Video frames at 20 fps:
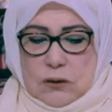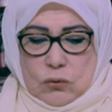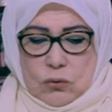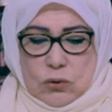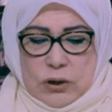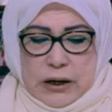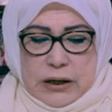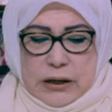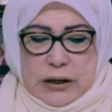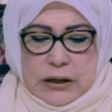
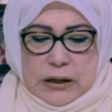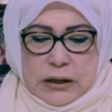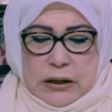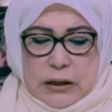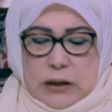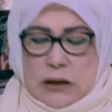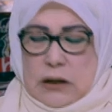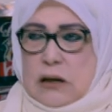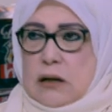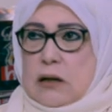انه يا عيني
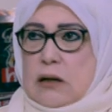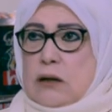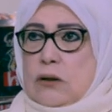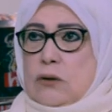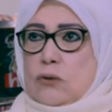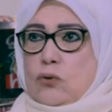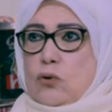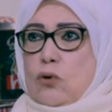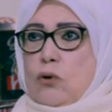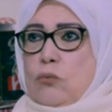إيه،
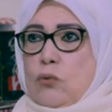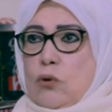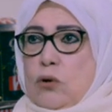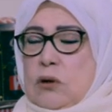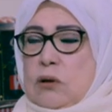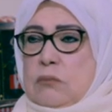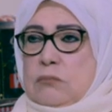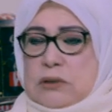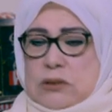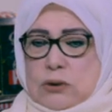إيه،
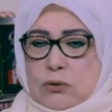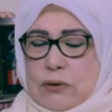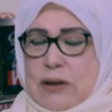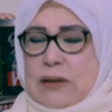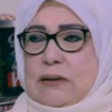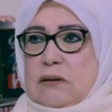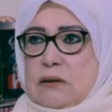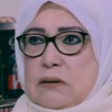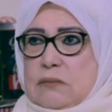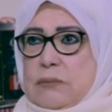هدومه
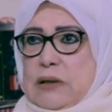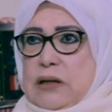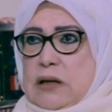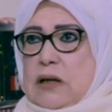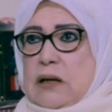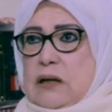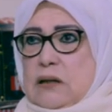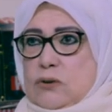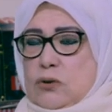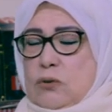اسودت من
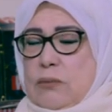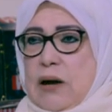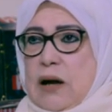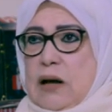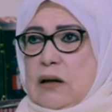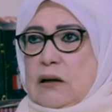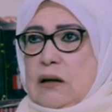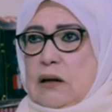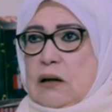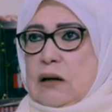ال...
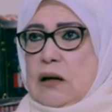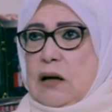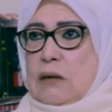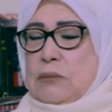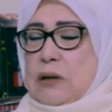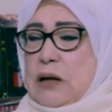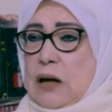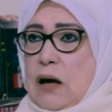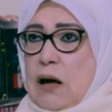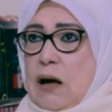سبحان الله
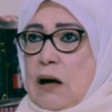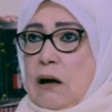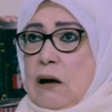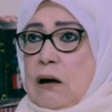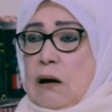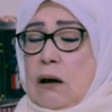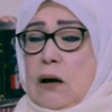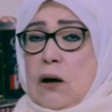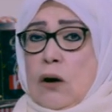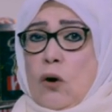من اه
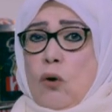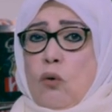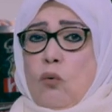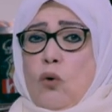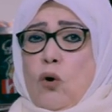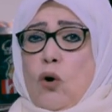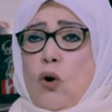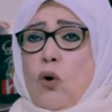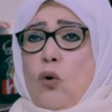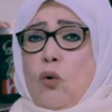
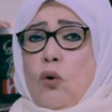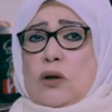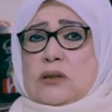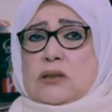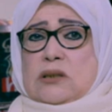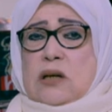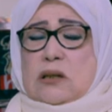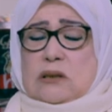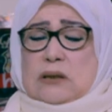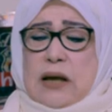وهو
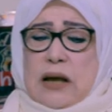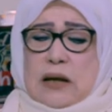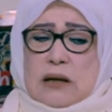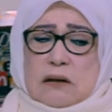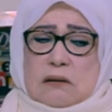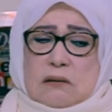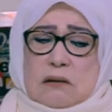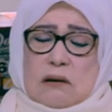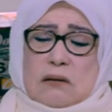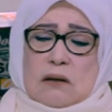
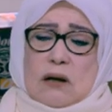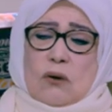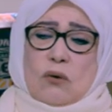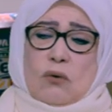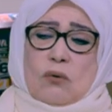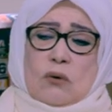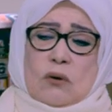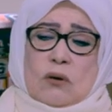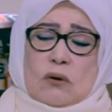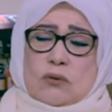ساكت
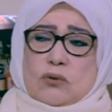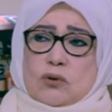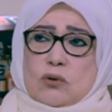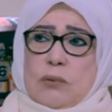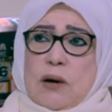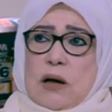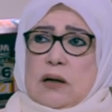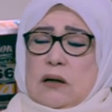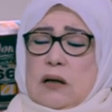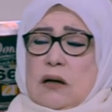كده
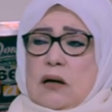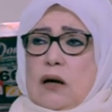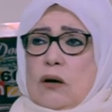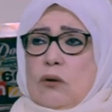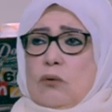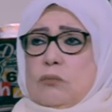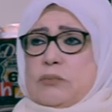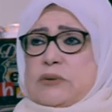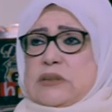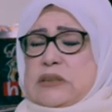سبحان الله
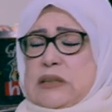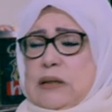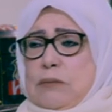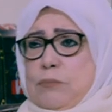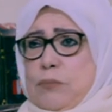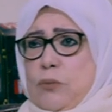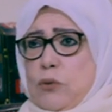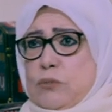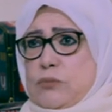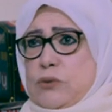
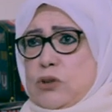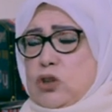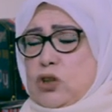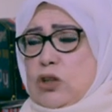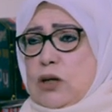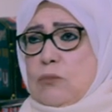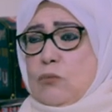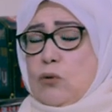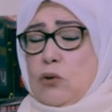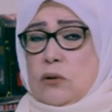وبتسبه
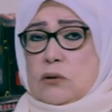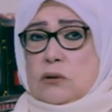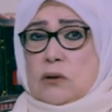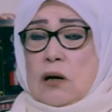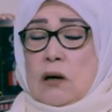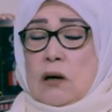وبتشتمه